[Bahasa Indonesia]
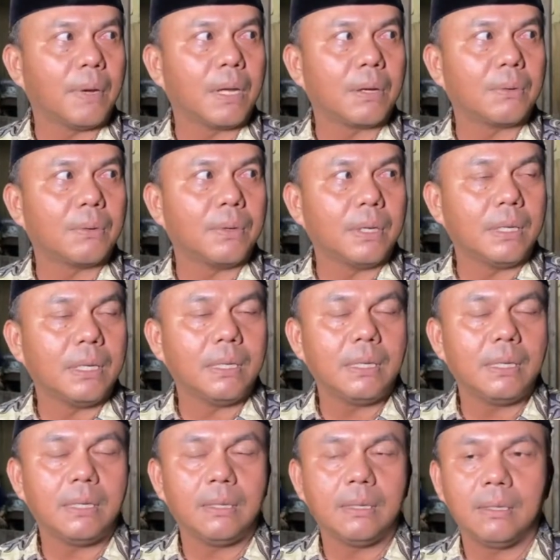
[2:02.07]
pelaku
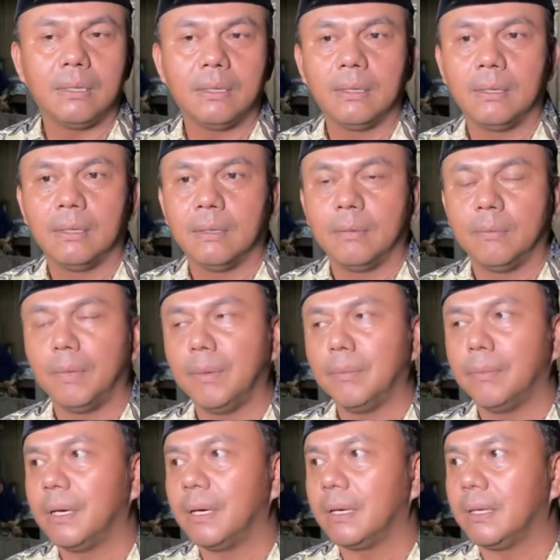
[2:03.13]
ini
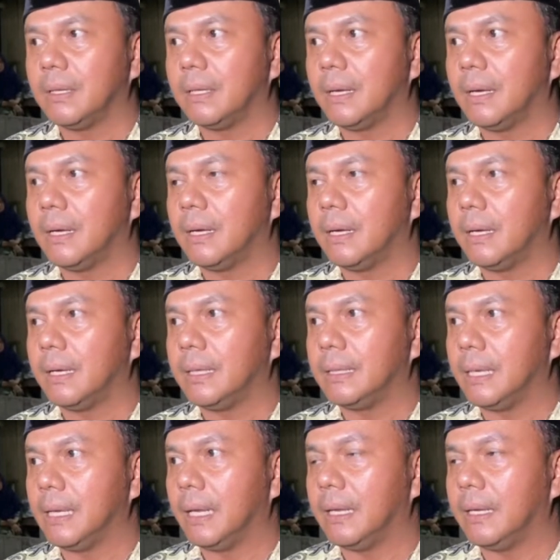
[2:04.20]
memang kita
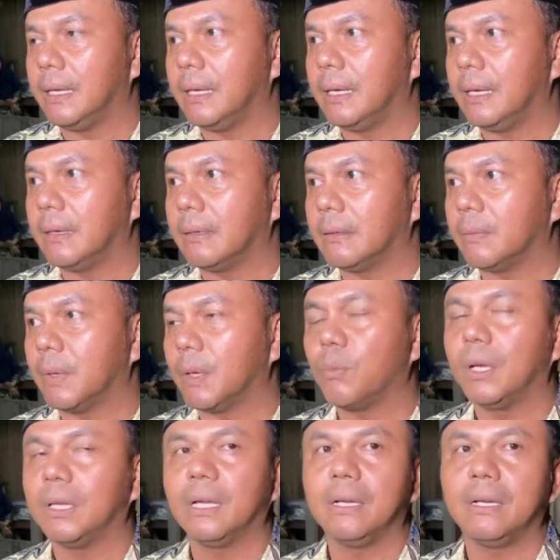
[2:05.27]
istilahnya
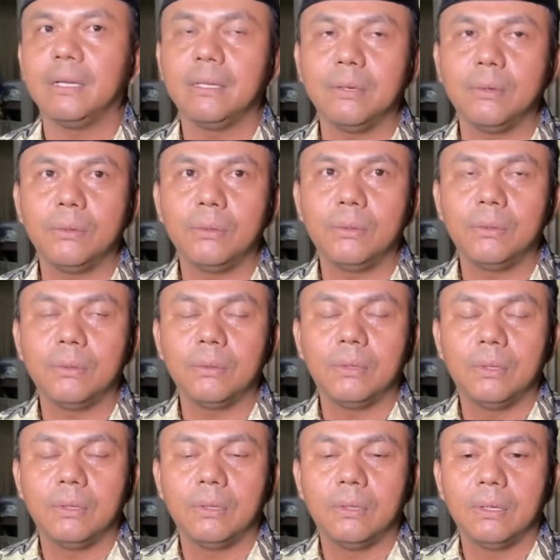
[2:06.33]
perbuatannya itu
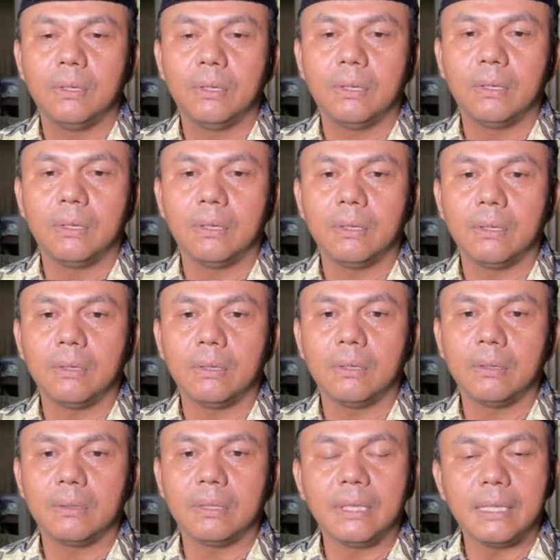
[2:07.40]
uh,
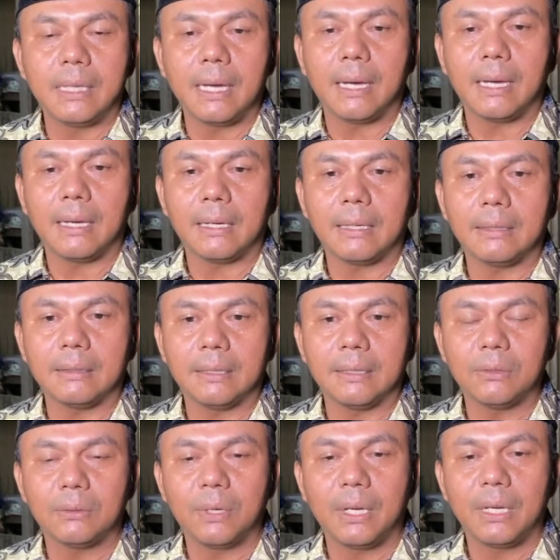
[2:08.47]
tidak
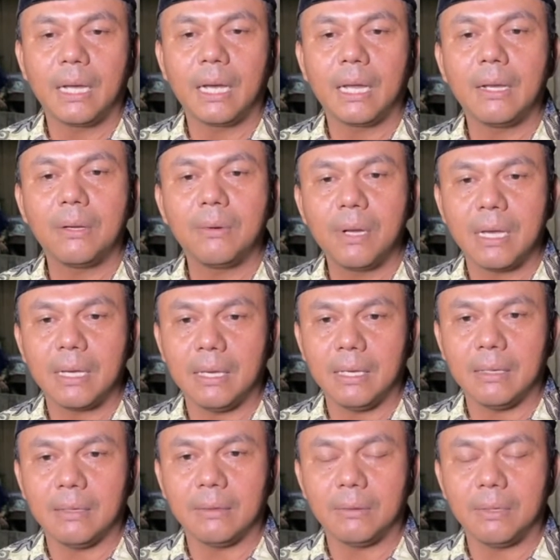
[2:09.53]
sesuai dengan anu lagi
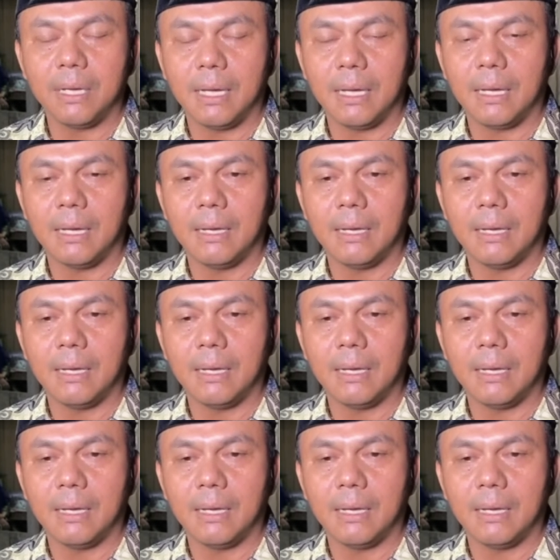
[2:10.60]
udah